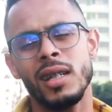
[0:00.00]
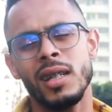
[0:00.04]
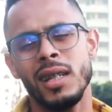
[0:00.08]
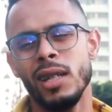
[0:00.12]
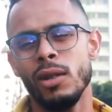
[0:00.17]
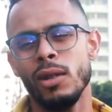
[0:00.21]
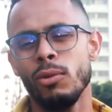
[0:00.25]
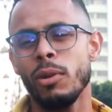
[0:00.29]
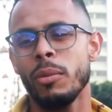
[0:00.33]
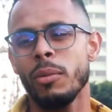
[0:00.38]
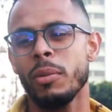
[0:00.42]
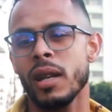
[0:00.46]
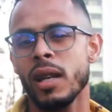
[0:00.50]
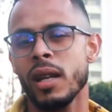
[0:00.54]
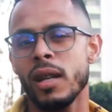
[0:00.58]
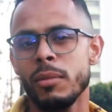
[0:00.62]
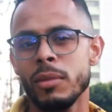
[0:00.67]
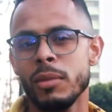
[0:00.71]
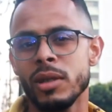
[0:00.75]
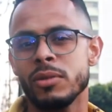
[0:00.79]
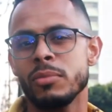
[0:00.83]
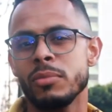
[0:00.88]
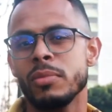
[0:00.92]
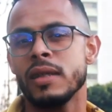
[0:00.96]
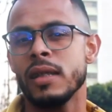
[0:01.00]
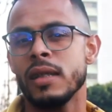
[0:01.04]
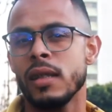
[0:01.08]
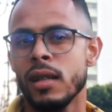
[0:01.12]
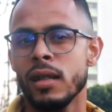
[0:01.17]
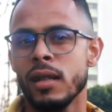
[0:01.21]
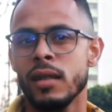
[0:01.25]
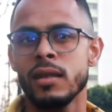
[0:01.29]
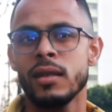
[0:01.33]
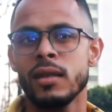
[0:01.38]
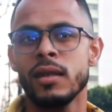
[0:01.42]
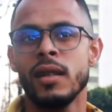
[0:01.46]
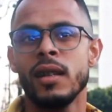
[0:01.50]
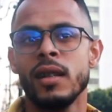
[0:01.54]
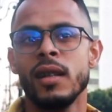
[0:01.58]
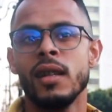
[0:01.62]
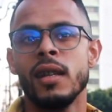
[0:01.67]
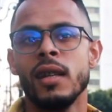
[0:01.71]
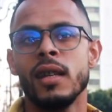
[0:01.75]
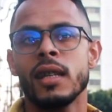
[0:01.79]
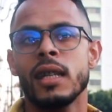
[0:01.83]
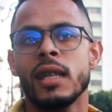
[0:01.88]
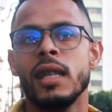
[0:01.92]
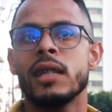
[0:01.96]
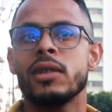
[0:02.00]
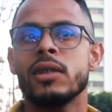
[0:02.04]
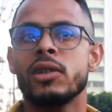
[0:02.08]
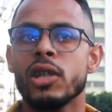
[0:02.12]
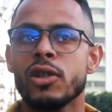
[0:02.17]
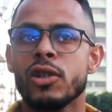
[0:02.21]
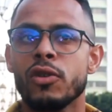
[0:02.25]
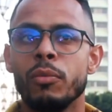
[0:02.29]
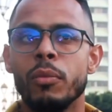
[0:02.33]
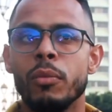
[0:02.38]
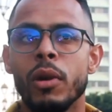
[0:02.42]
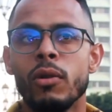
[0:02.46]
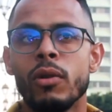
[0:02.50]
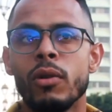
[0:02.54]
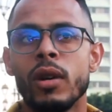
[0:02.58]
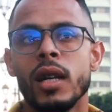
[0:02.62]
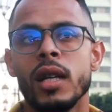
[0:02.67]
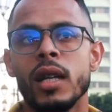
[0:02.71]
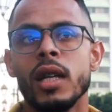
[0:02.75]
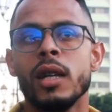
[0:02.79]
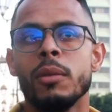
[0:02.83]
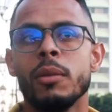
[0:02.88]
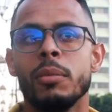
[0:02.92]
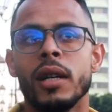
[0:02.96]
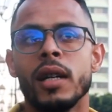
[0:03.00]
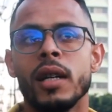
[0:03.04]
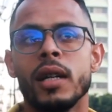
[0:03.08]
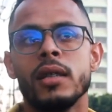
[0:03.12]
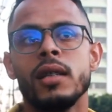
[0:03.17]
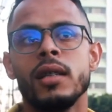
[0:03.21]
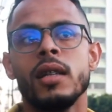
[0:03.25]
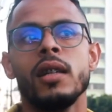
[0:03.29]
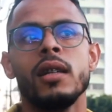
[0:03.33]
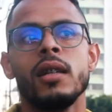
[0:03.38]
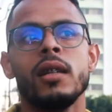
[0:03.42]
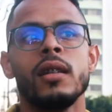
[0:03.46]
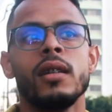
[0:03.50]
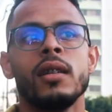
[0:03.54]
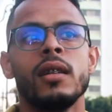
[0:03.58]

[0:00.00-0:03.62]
يعني هو برنامج مزيان كيكتشف مواهب هادي